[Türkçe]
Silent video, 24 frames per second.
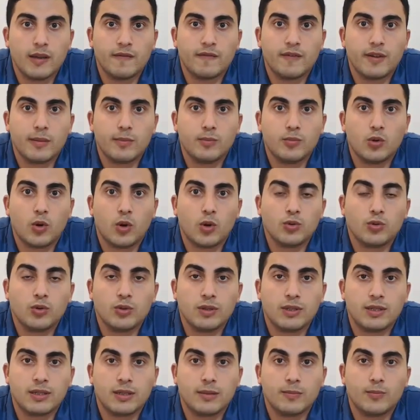ve bu onun
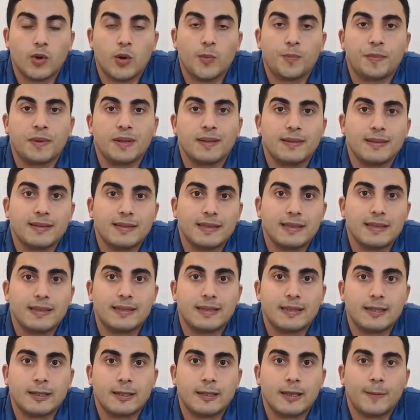için pop yıldızı
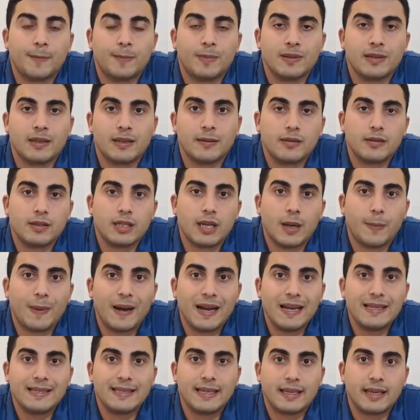için yapılan
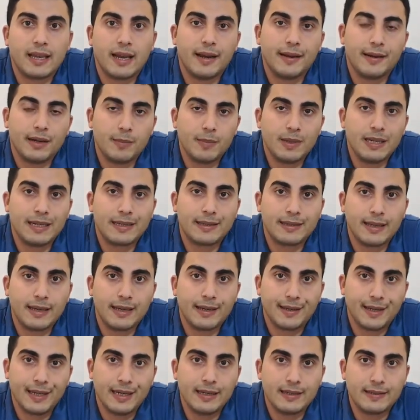yapay zeka ile birlikte
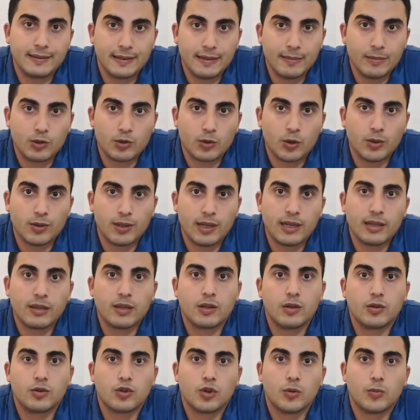geliştirilmiş olan
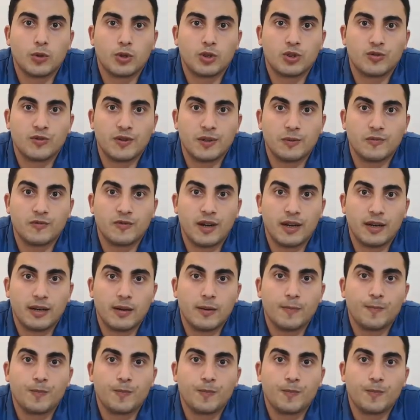robot var.